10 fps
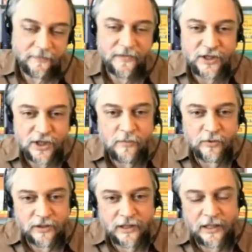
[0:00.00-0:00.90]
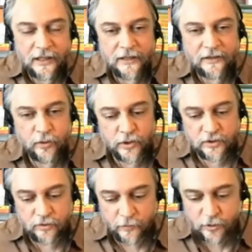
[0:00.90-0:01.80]
diciamo, della, di
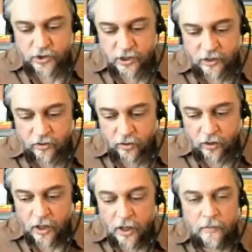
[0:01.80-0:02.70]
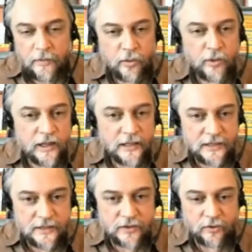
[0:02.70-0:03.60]
questo progetto per cui
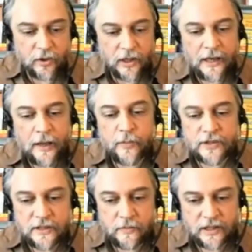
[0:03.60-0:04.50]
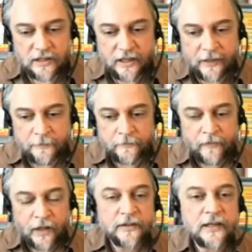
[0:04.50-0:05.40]
adesso la possibilità
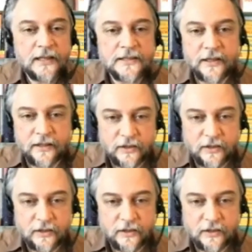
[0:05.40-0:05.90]
di essere